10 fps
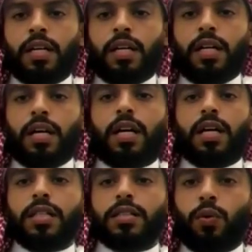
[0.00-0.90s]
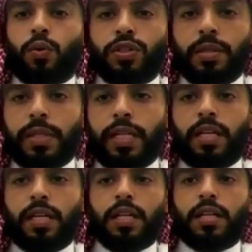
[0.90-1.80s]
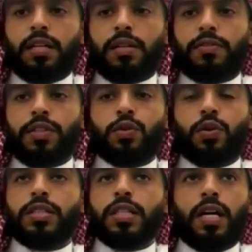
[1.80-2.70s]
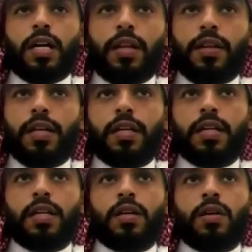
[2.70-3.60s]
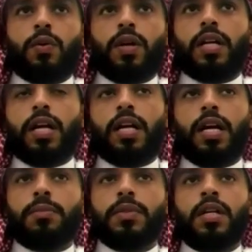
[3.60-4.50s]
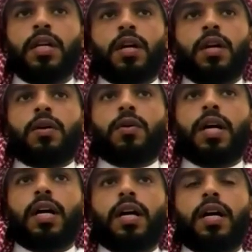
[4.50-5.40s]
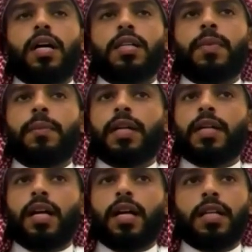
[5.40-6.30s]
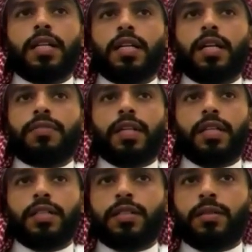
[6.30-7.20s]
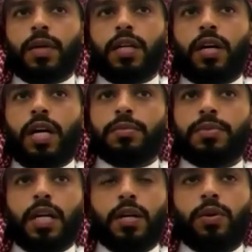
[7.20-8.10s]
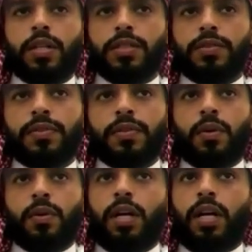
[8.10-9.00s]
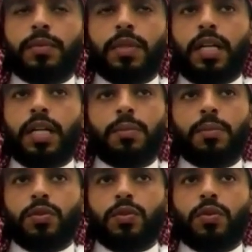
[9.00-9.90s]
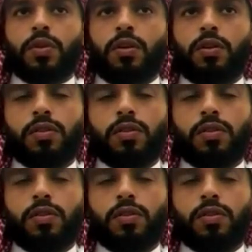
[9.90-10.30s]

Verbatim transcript: آه، تطور جميل في سرعه التقاضي ولله الحمد واتمم القضيه في ما يقارب شهر ونصف والحمد لله تم صدور الحكم